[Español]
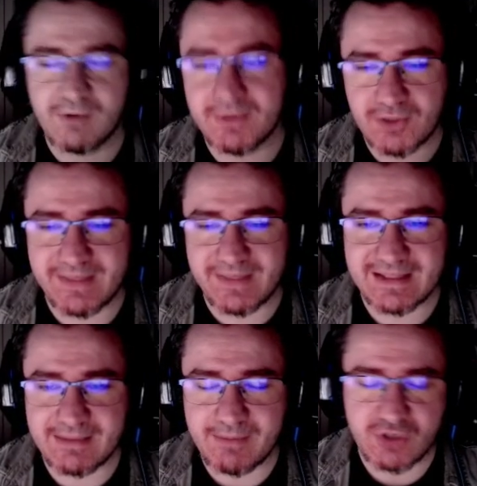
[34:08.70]
momento me da
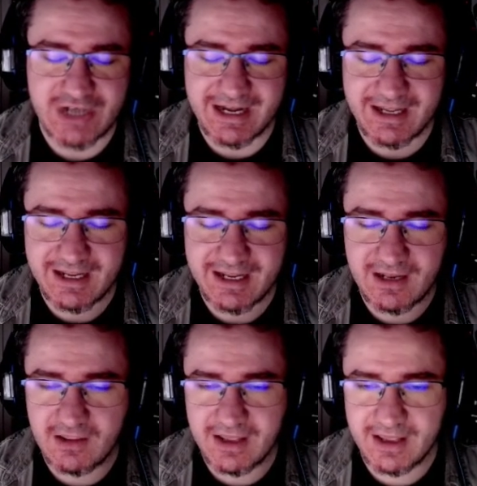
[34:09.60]
también por Silent
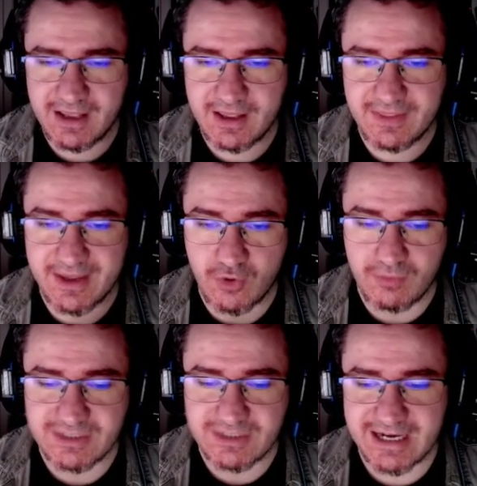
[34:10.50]
Hill de eh, The
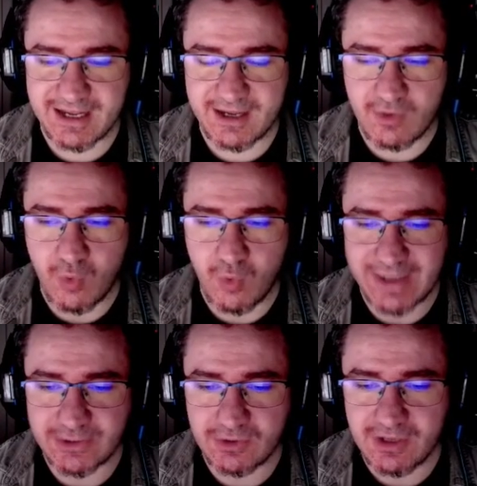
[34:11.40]
Room, Silent Hill
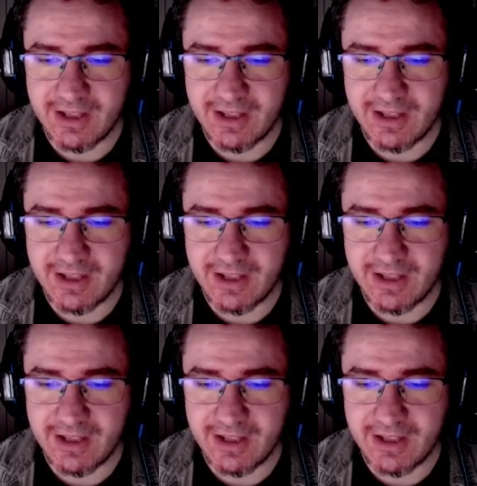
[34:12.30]
4.